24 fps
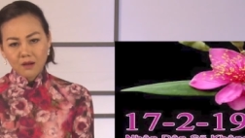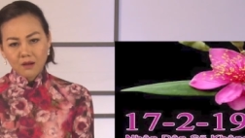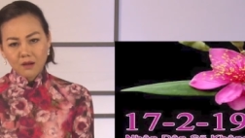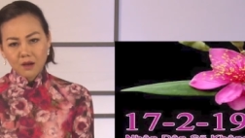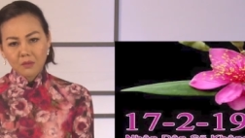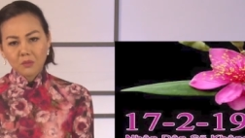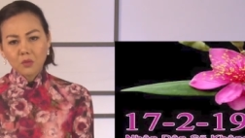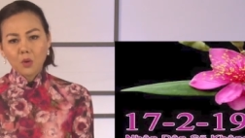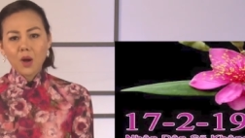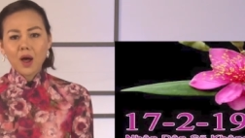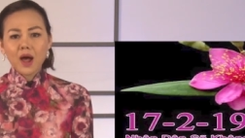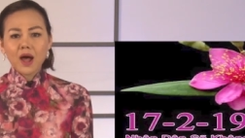
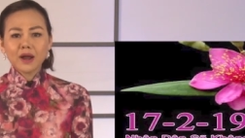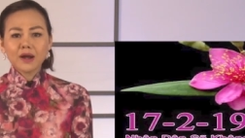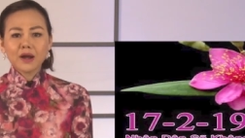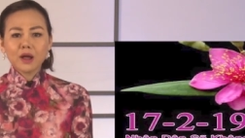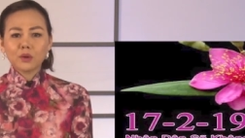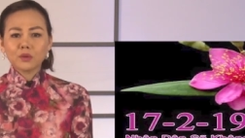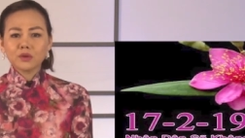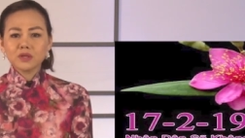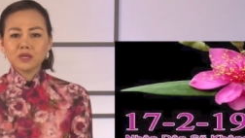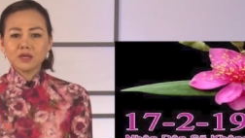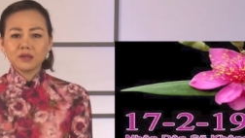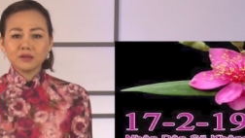Hôm qua,
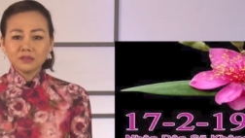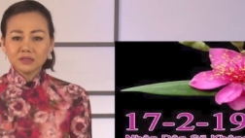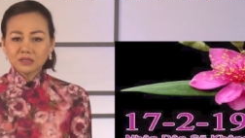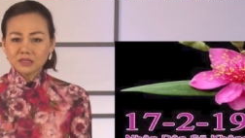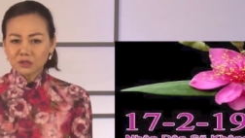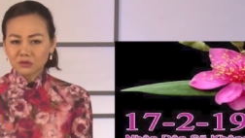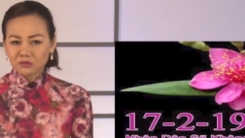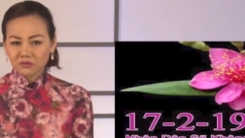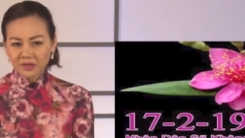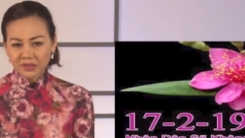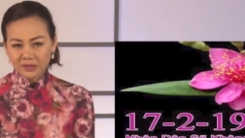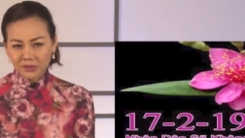đạo diễn
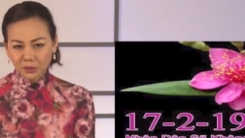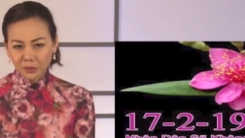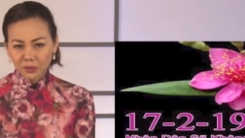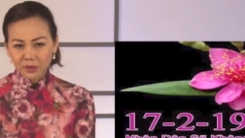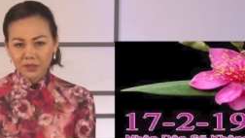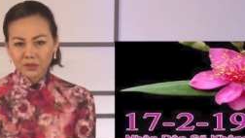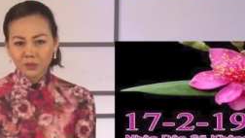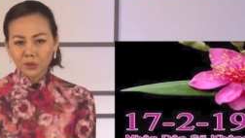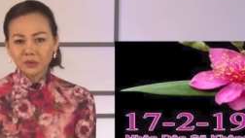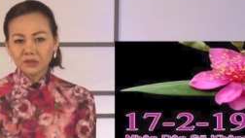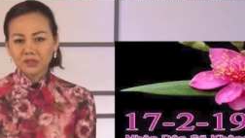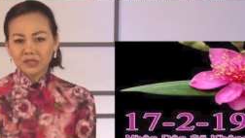Trần Văn
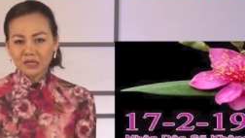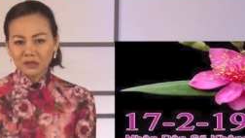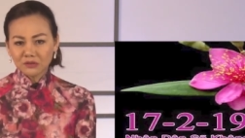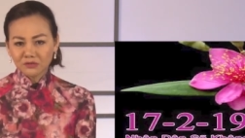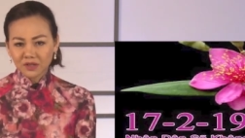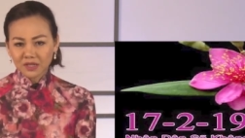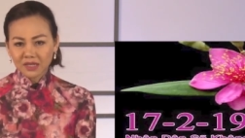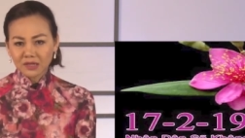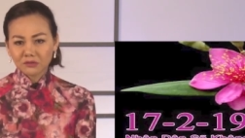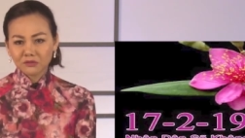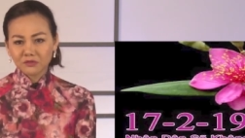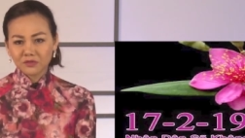Thủy nổi tiếng
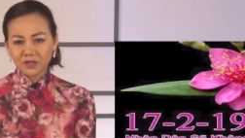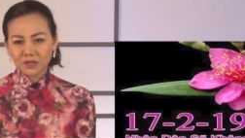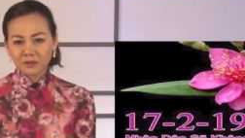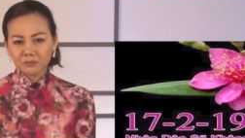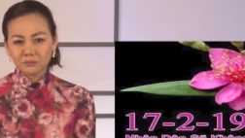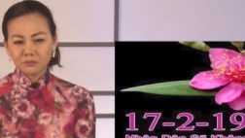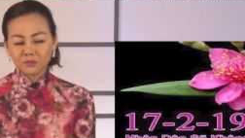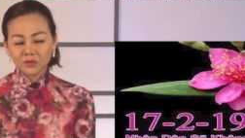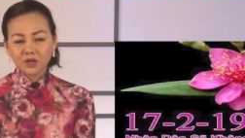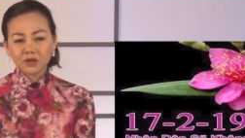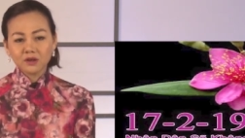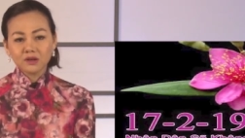với các
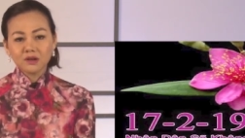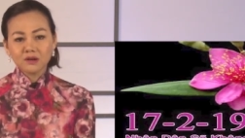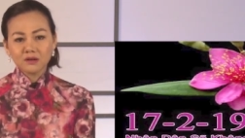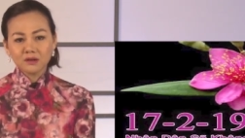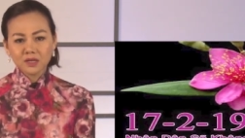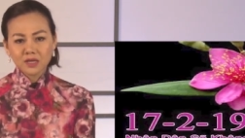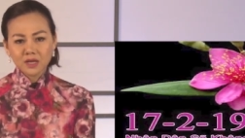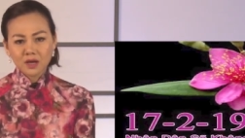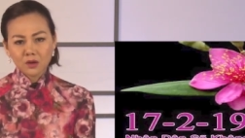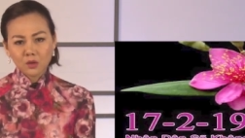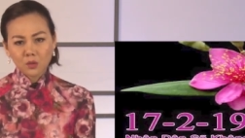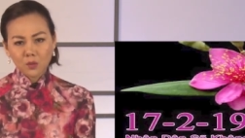phim Những
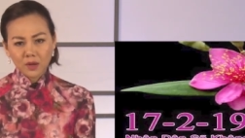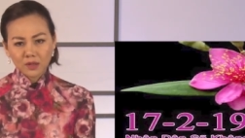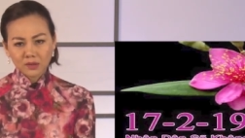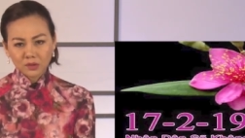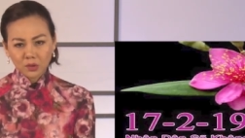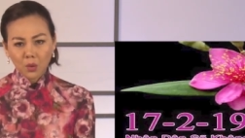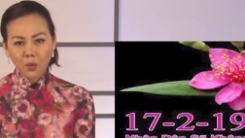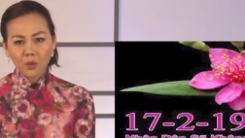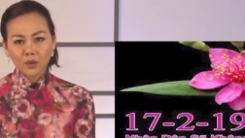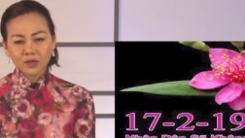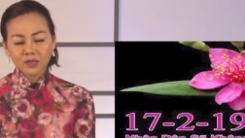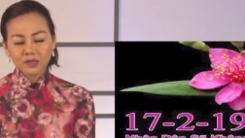người dân quê
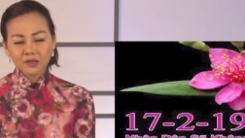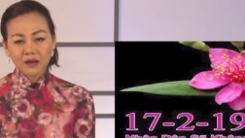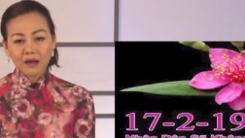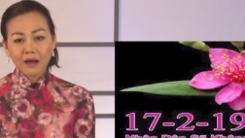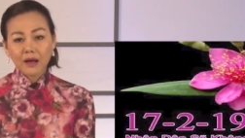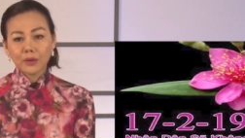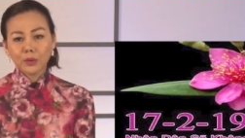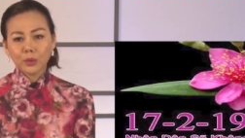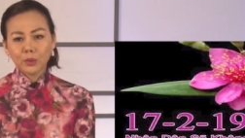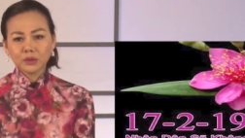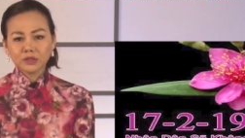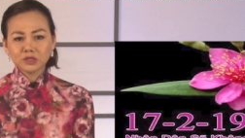tôi,
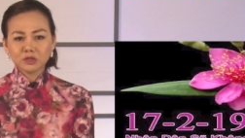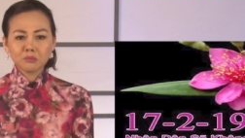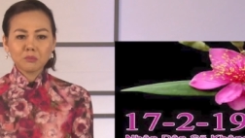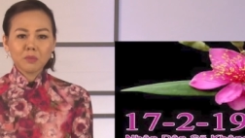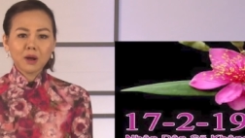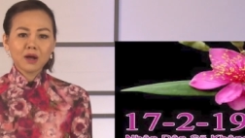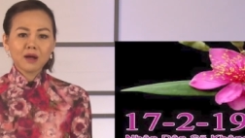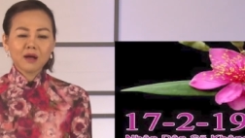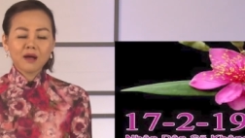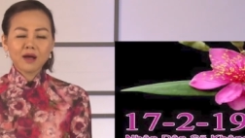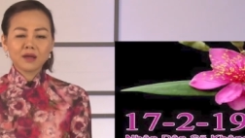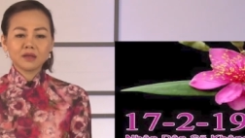Hà Nội trong
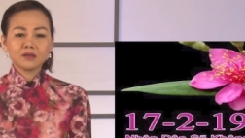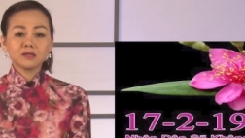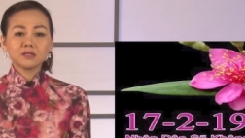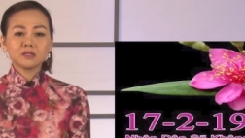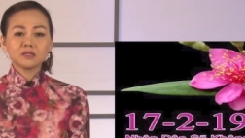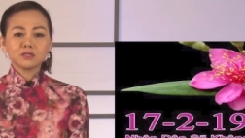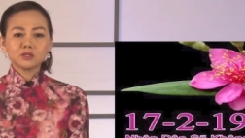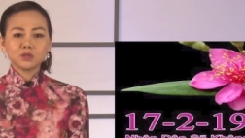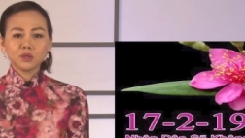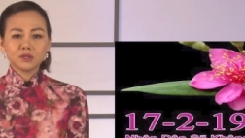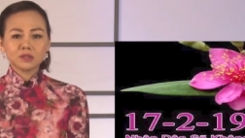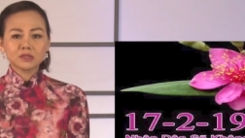mắt ai,
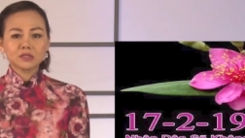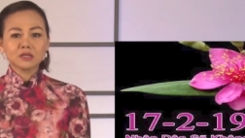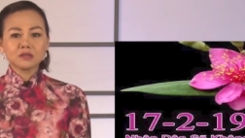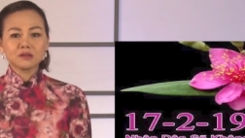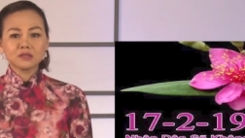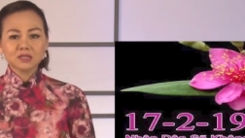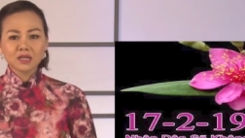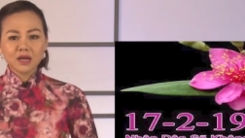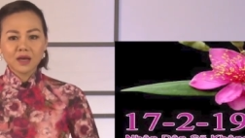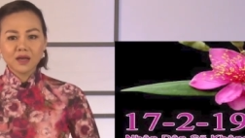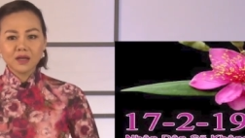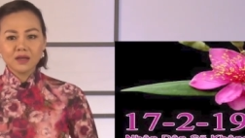Chuyện tử
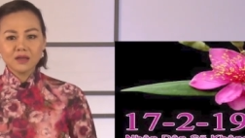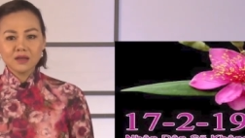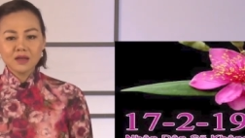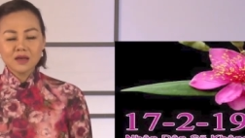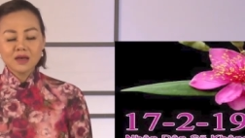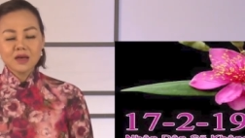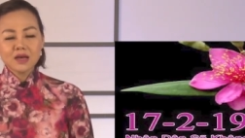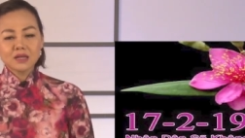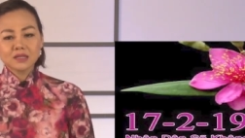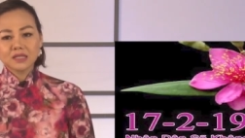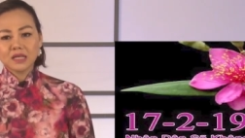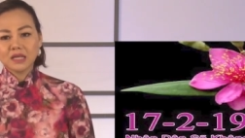tế,
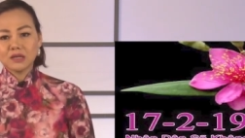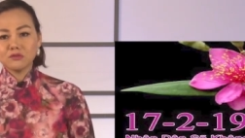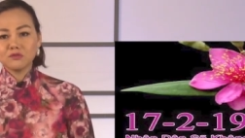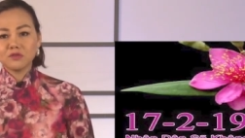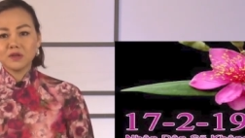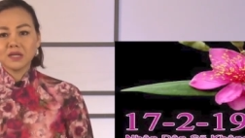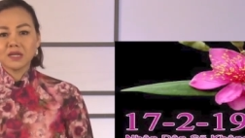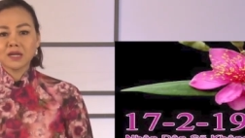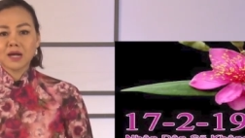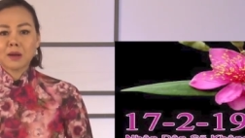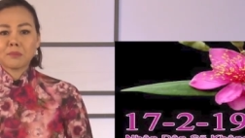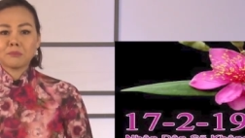Tiếng
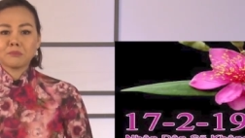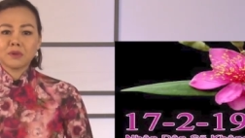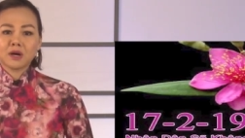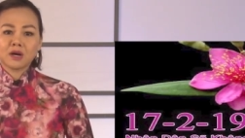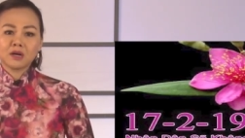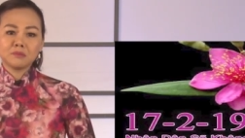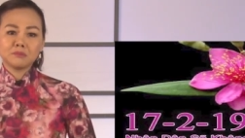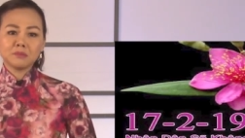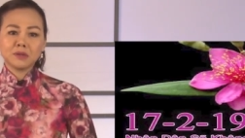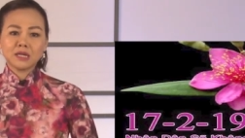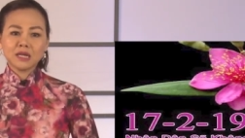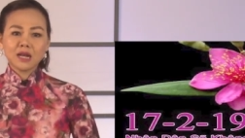vị cầm
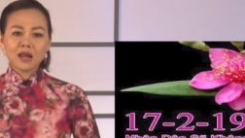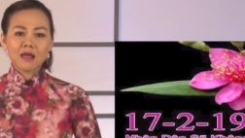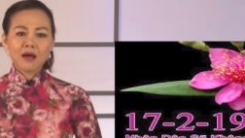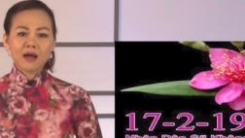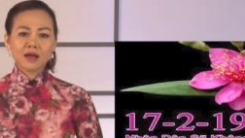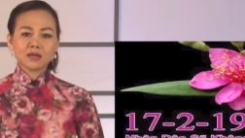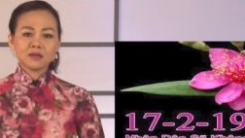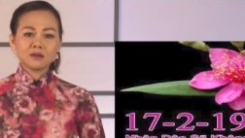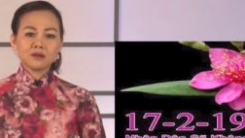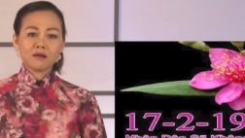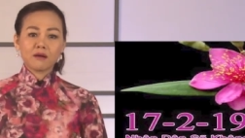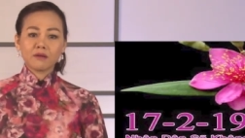ở Mỹ
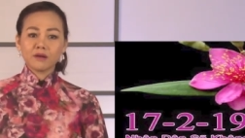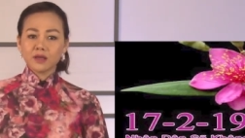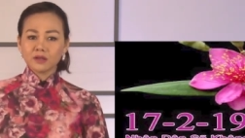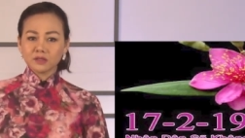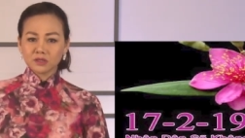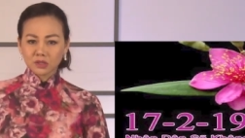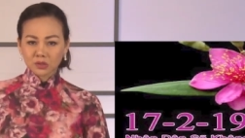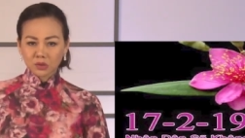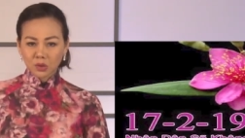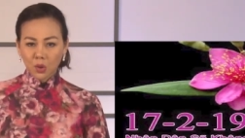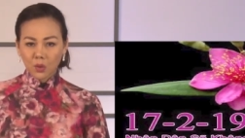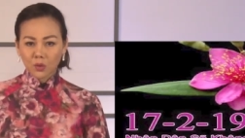Lai gọi điện
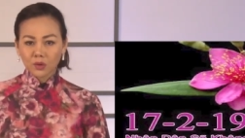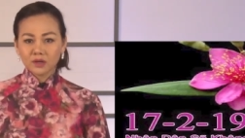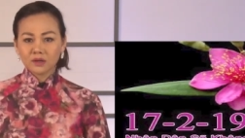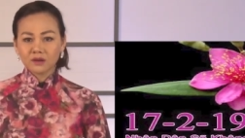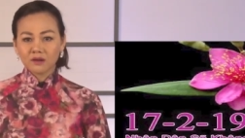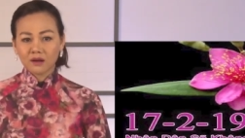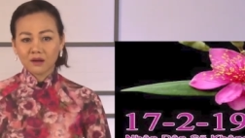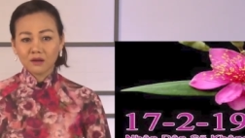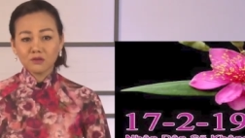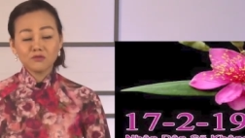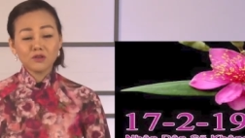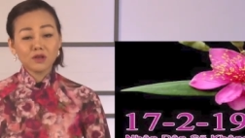cho tôi
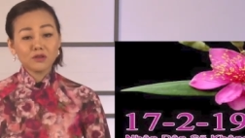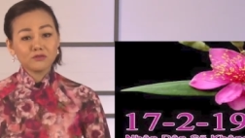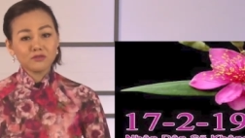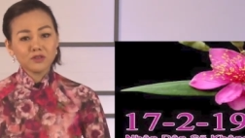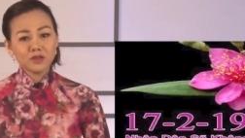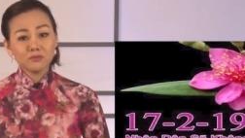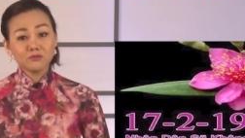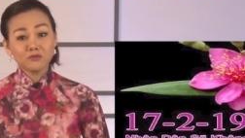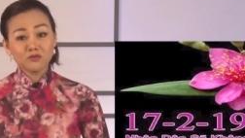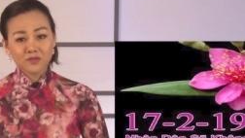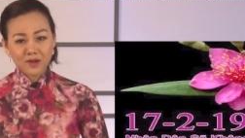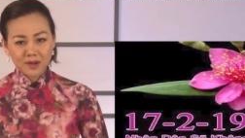nói về
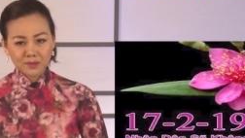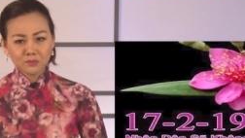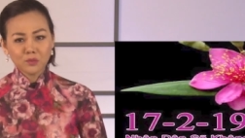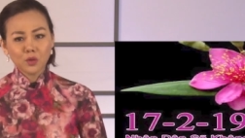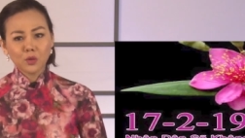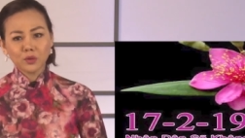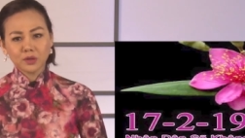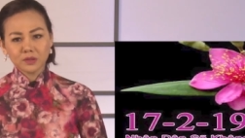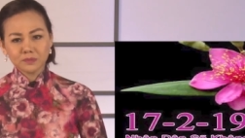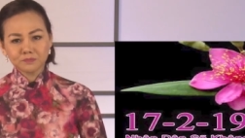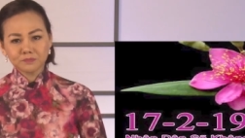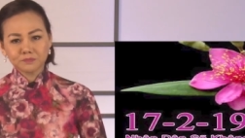phim Phản
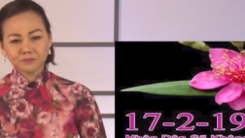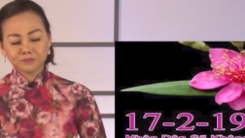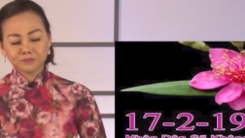bội.